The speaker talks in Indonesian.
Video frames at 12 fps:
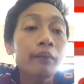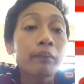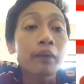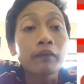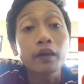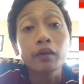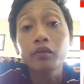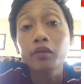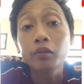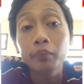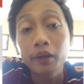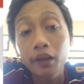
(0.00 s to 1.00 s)
plan versi
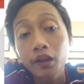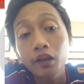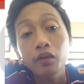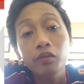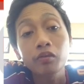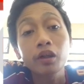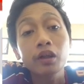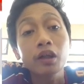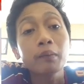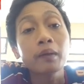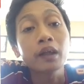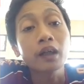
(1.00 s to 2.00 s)
zombie sudah saya
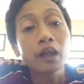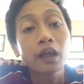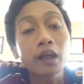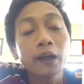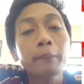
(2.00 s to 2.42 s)
mainkan